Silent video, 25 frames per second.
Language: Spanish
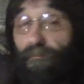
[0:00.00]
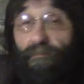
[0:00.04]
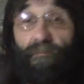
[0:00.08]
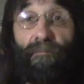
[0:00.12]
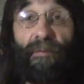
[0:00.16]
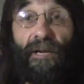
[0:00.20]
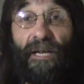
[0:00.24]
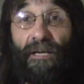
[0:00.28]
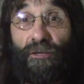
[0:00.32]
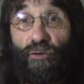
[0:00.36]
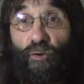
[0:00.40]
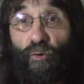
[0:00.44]

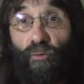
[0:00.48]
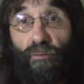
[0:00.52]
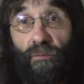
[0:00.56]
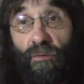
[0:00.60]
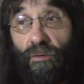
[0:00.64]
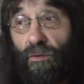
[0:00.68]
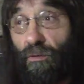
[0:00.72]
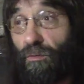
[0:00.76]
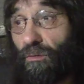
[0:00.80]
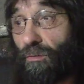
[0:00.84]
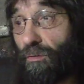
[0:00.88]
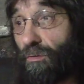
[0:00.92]

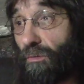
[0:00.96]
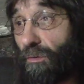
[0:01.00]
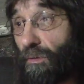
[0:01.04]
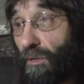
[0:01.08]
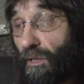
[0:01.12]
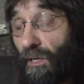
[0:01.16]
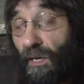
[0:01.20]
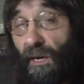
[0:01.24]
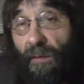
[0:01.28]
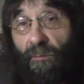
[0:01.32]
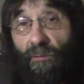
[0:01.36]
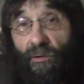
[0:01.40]
presuntos,
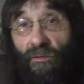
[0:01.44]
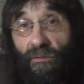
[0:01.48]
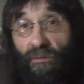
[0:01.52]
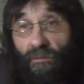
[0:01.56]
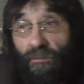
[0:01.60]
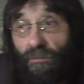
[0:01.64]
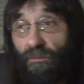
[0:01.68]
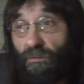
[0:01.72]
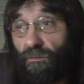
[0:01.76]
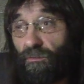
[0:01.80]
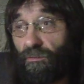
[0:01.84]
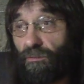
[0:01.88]

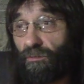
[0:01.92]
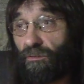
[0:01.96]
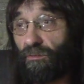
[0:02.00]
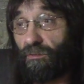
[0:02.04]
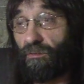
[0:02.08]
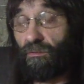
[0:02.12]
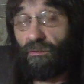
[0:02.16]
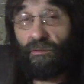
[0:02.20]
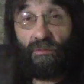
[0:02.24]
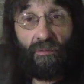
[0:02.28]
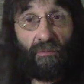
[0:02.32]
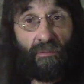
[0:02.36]
digamos,
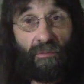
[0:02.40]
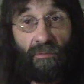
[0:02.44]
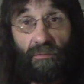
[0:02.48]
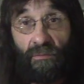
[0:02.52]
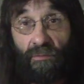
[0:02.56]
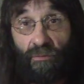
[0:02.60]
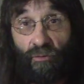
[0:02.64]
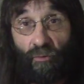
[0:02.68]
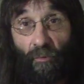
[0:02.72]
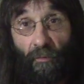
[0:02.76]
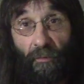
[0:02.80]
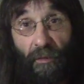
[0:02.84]

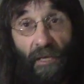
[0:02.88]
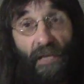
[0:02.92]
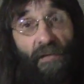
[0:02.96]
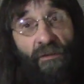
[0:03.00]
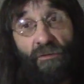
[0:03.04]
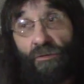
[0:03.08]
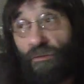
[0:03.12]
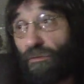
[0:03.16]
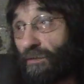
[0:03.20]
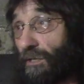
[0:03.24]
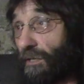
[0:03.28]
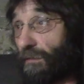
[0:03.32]

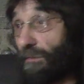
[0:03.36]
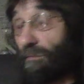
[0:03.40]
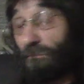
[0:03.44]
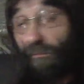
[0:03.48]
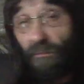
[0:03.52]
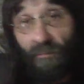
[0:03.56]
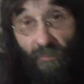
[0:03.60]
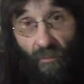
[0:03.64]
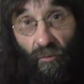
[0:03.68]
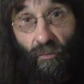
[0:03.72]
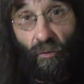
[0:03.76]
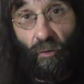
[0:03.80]
sucesos que
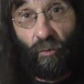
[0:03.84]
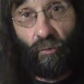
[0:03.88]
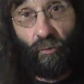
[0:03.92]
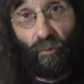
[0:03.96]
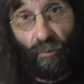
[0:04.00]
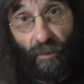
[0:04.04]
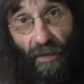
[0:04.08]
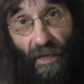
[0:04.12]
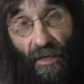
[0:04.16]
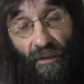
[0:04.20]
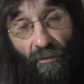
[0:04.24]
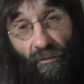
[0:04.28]

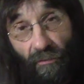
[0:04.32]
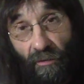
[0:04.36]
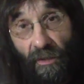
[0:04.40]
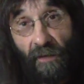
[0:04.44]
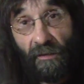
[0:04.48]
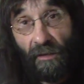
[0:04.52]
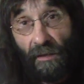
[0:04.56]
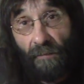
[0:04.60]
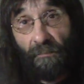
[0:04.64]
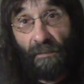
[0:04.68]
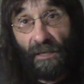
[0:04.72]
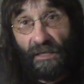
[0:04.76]
ocurrieron
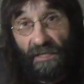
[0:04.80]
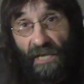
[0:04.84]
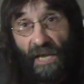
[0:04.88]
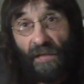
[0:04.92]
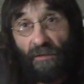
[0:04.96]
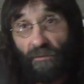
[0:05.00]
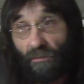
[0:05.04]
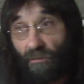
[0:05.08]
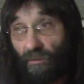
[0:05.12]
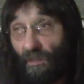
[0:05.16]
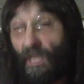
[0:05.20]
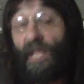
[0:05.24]
en el
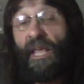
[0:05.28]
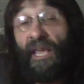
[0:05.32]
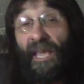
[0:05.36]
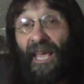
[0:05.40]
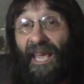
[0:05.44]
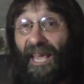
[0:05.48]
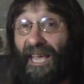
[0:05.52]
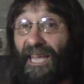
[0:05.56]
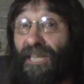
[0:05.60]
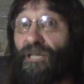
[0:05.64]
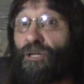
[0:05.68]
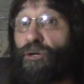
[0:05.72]
pasado.
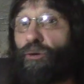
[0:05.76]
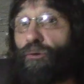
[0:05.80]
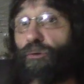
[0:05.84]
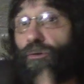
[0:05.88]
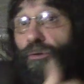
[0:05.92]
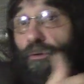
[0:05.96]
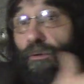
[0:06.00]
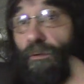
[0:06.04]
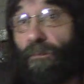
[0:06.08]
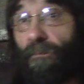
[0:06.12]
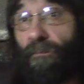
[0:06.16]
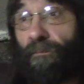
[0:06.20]
Eso,